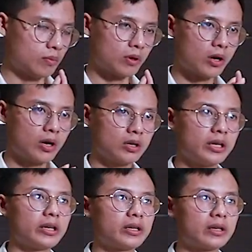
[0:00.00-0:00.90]
ผมก็เล
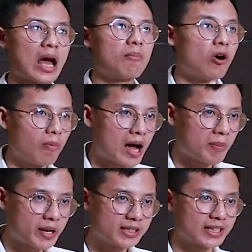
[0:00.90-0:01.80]
ยทำออกมา
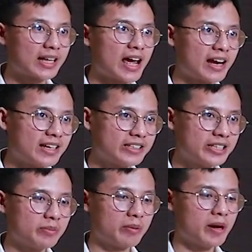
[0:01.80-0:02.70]
เป็นสไตล์นั้นจริ
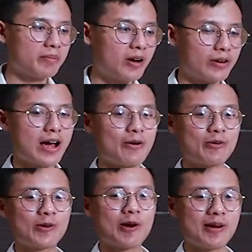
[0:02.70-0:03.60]
งๆ เหมือนแบบเอาดาวว่า
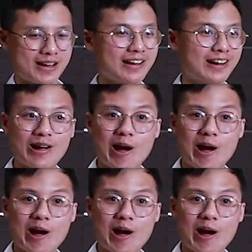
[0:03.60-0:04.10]
กูก๊อปอ่ะเออ